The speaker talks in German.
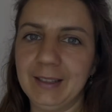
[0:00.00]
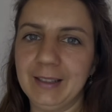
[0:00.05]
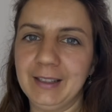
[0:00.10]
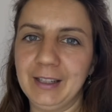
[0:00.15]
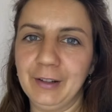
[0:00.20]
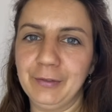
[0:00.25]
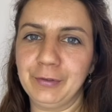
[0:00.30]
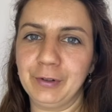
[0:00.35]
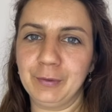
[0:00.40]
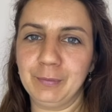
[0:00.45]

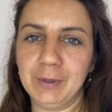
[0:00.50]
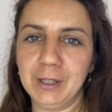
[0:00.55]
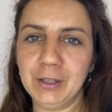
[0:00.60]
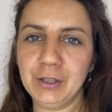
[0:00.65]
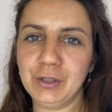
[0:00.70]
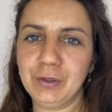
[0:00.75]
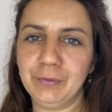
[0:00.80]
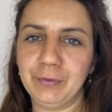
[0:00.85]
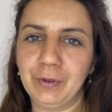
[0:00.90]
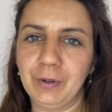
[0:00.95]
Der von
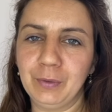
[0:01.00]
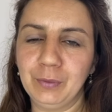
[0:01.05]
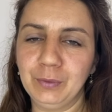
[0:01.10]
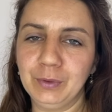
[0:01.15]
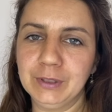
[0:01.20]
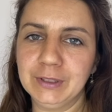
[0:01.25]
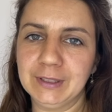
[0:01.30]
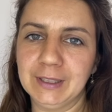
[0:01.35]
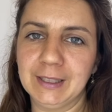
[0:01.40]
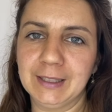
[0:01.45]
Menschen
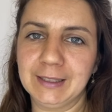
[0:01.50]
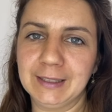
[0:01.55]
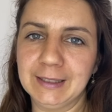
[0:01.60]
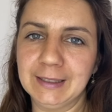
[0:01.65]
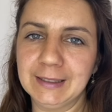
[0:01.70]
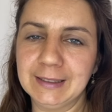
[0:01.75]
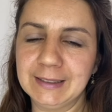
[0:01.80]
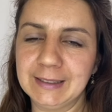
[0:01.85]
verursachte